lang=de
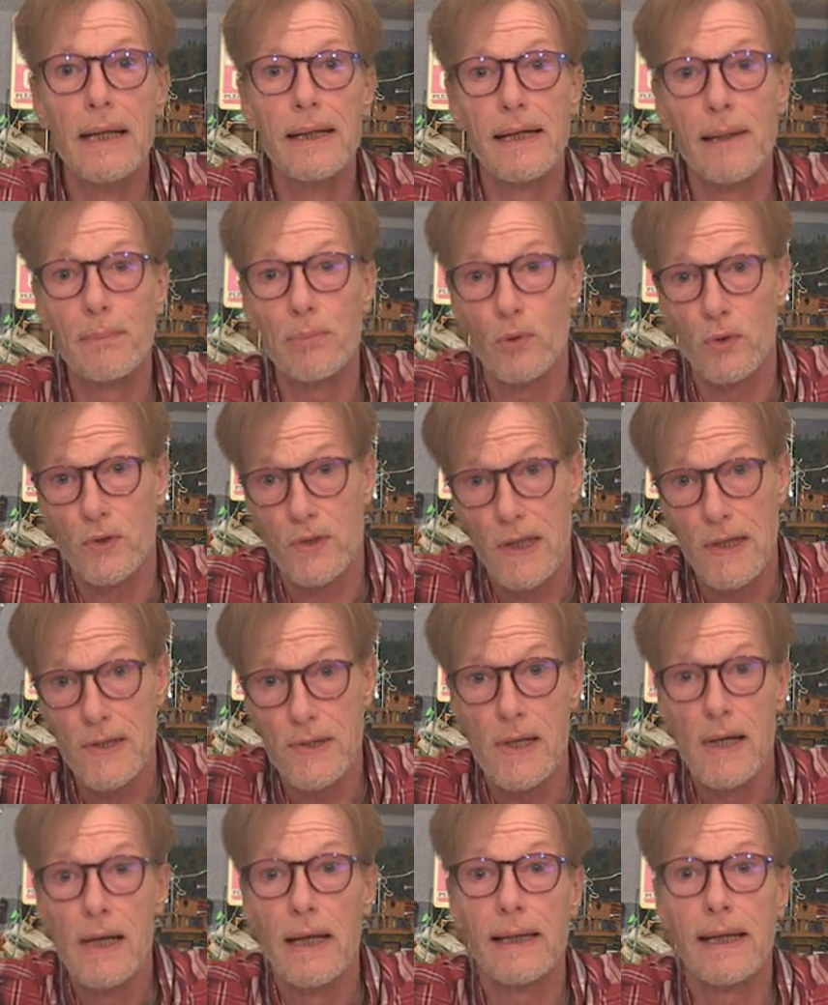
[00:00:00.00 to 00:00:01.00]
Der
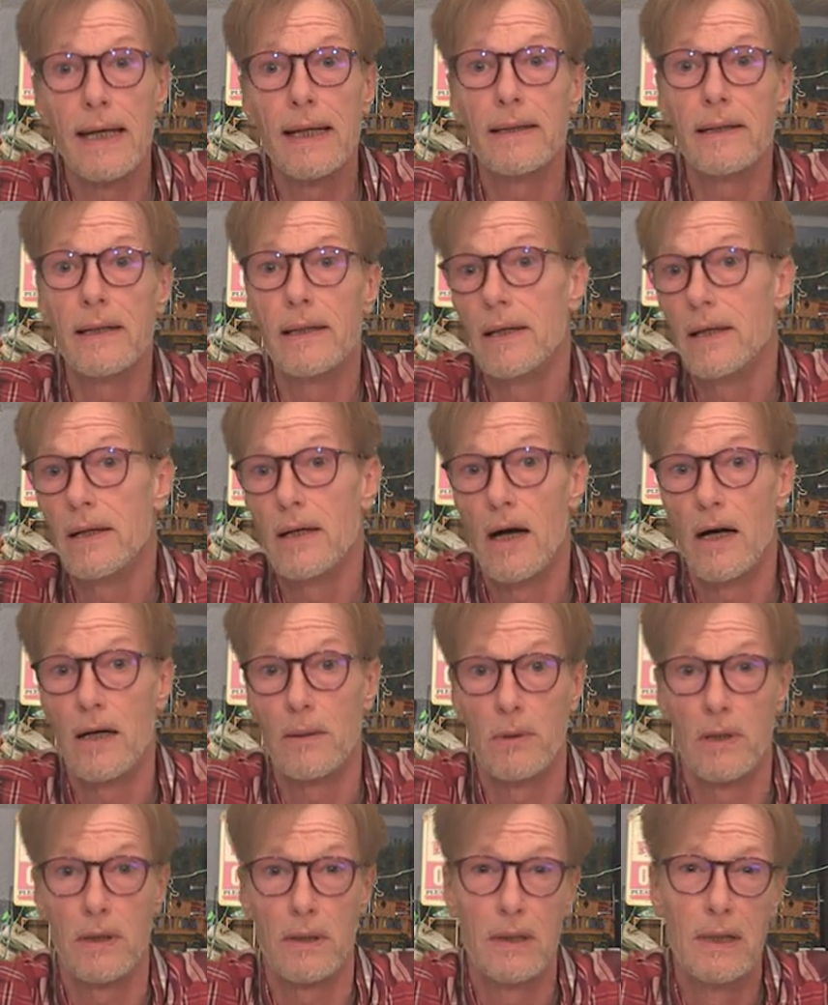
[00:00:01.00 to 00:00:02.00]
Prozess gegen den
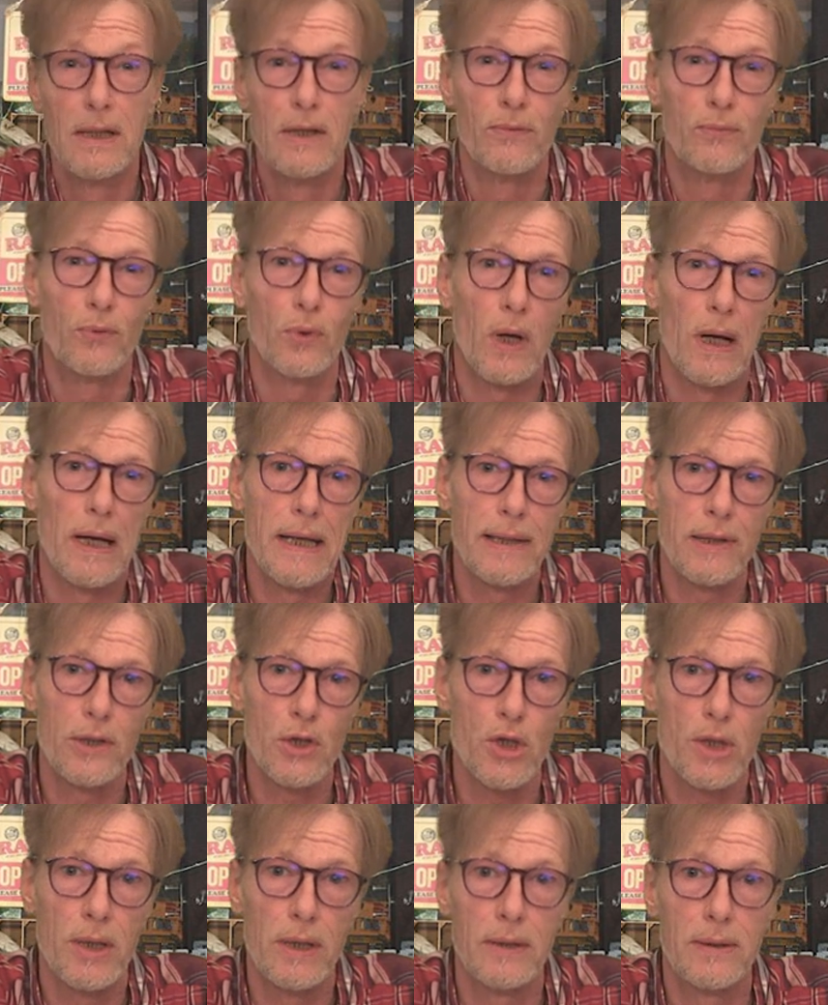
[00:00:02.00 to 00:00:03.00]
Inhaber wurde
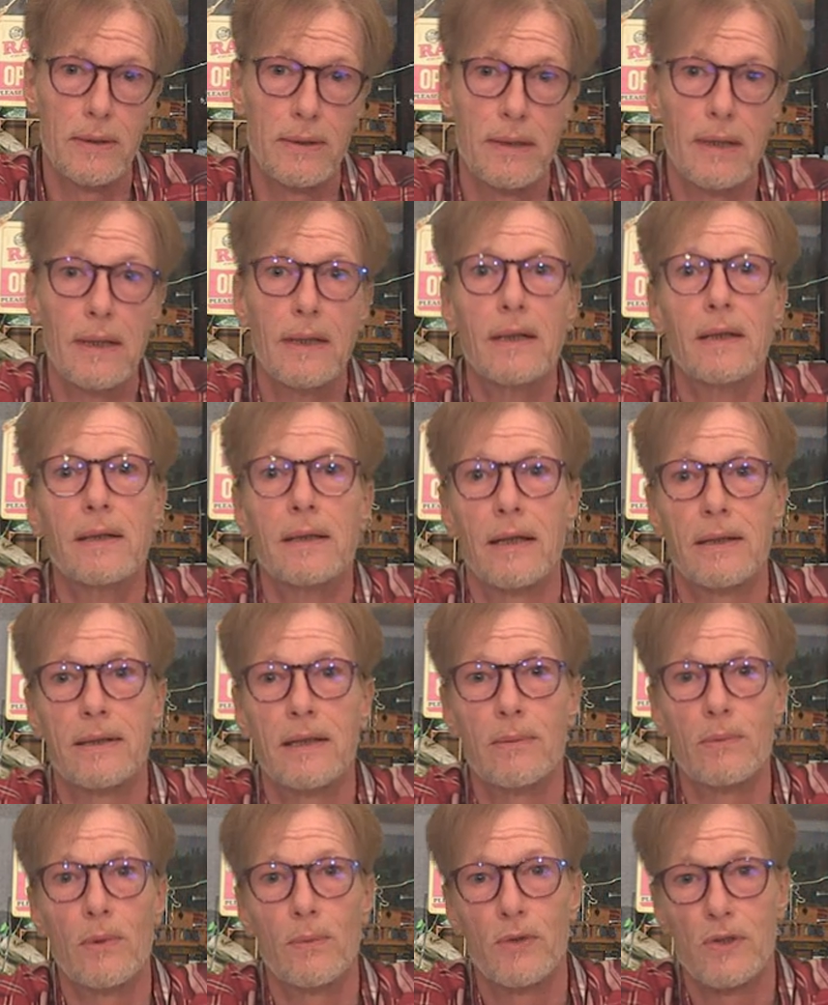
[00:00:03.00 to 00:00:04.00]
eingestellt,
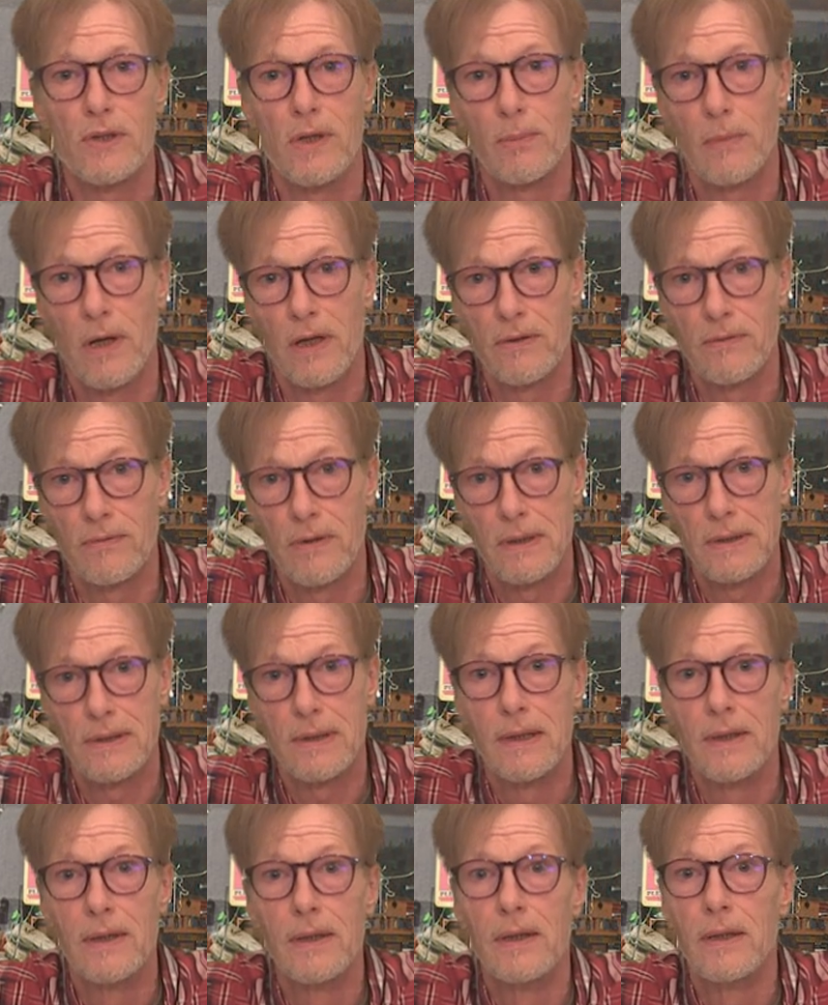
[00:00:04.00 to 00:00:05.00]
nachdem er mit seinem
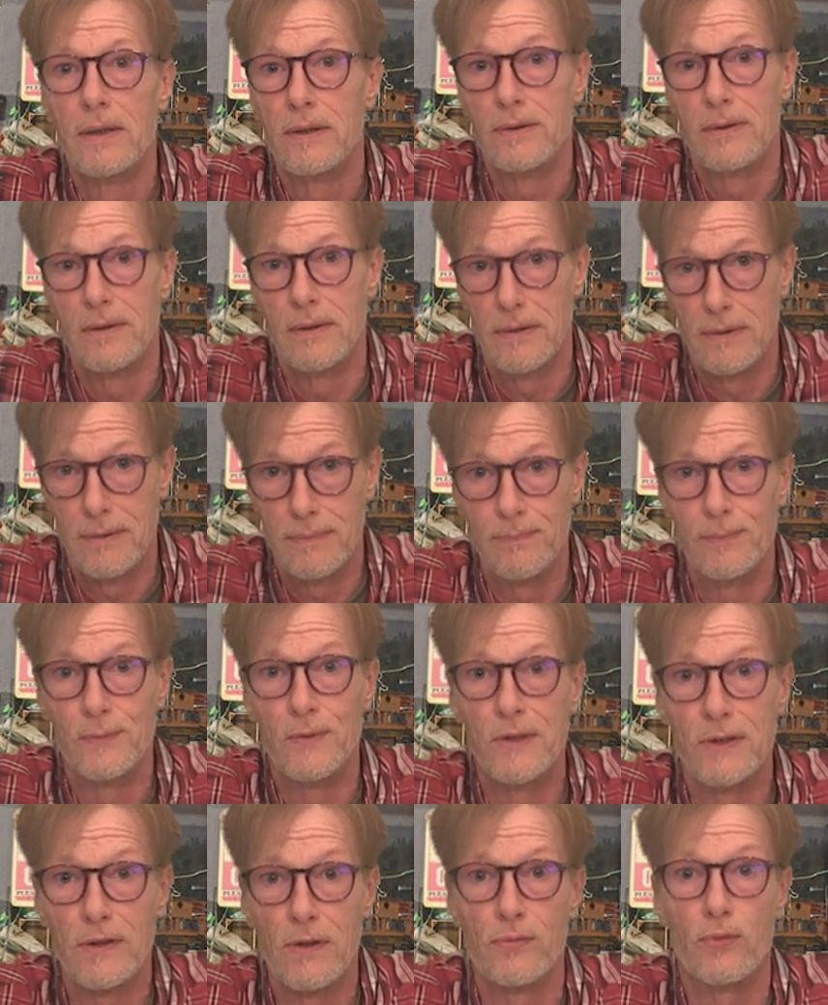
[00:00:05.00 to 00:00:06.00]
Anwalt ähm,
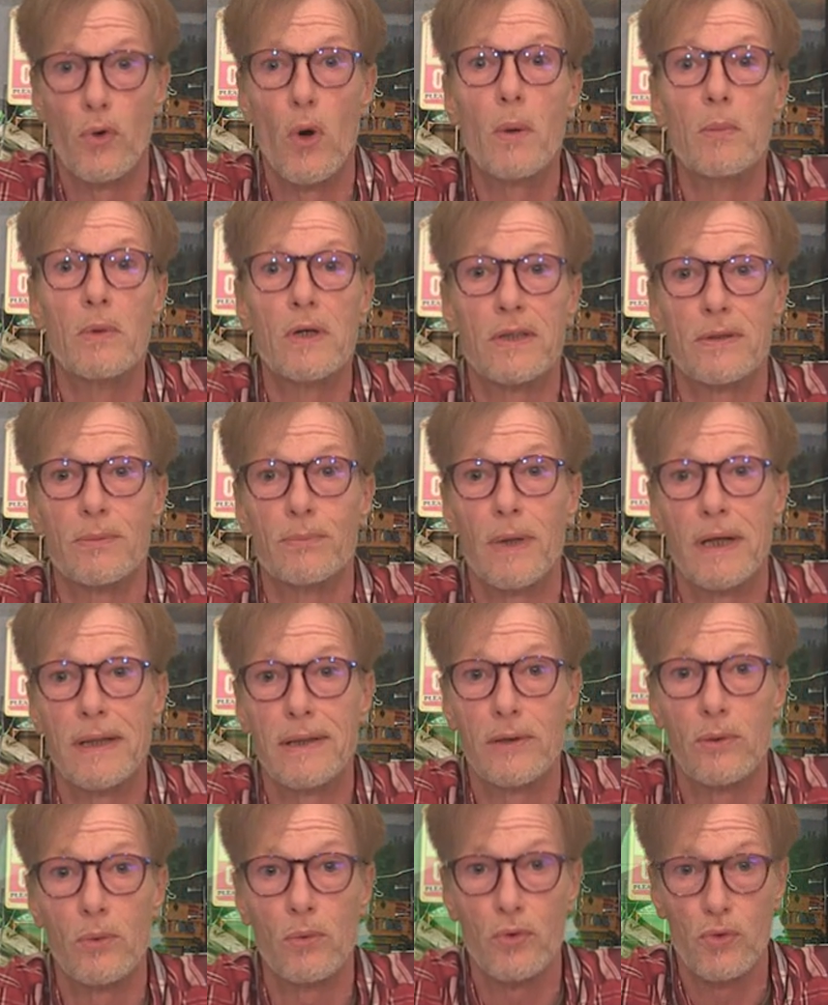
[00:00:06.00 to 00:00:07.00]
dieser förmlichen
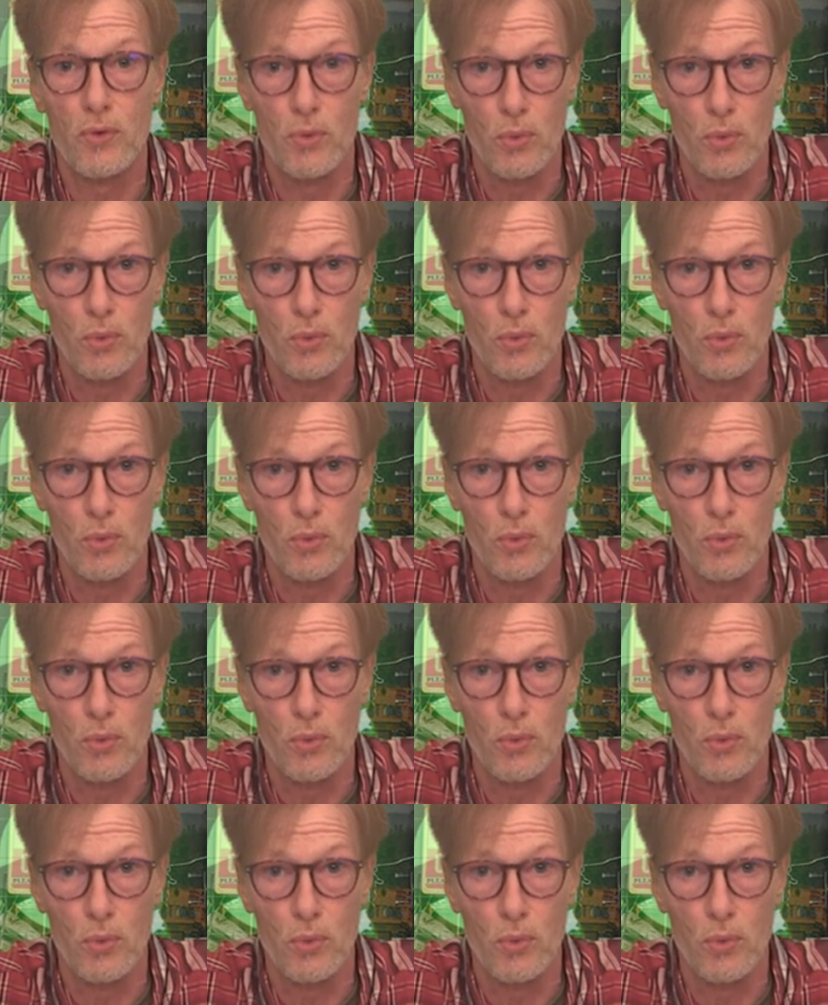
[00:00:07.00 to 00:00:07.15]
Beendigung